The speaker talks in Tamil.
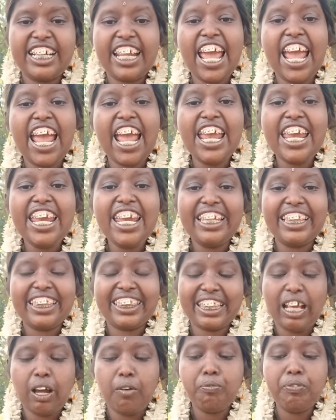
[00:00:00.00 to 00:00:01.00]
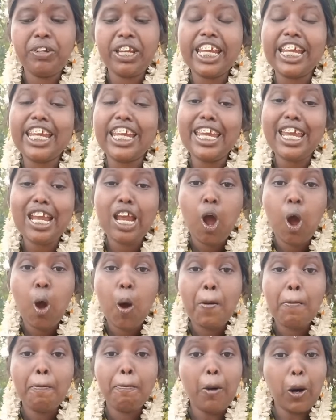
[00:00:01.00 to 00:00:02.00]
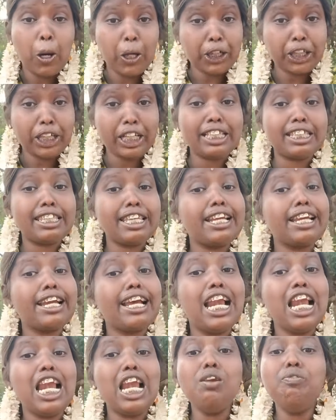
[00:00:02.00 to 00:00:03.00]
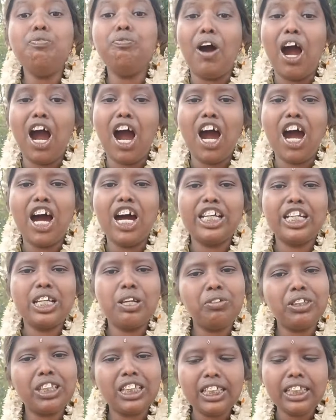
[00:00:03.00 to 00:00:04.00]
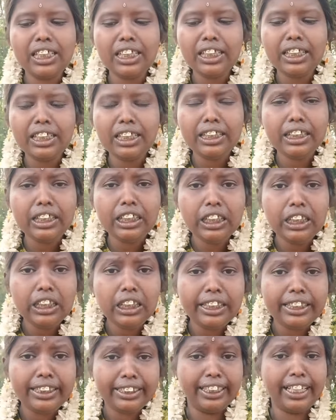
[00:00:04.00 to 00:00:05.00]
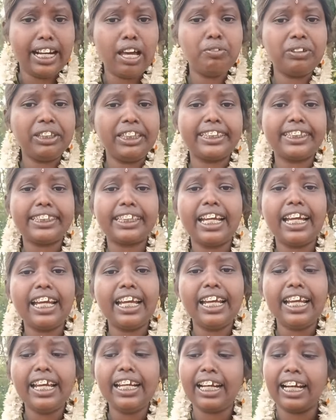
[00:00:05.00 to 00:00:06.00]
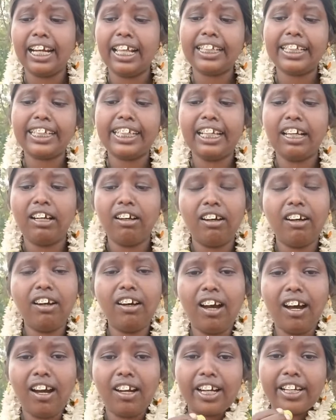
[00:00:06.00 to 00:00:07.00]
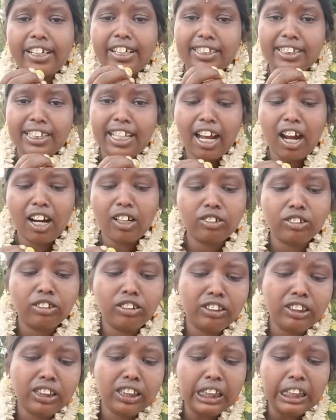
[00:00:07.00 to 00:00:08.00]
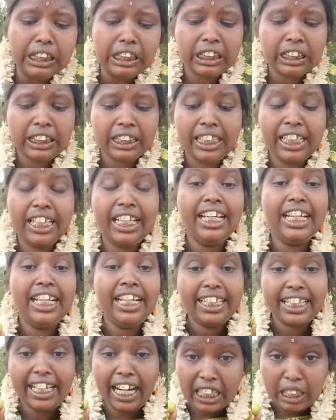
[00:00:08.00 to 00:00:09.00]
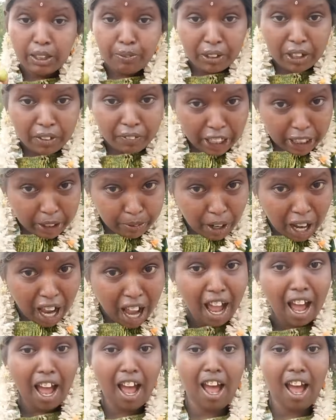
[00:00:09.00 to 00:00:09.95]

டேய் தம்பி மொட்டை சிங்கிள் மாரிமுத்து என்னடா பண்ணிட்டு இருக்க நல்லா இருக்கியா காணும் இறந்த பழம் வேணுமா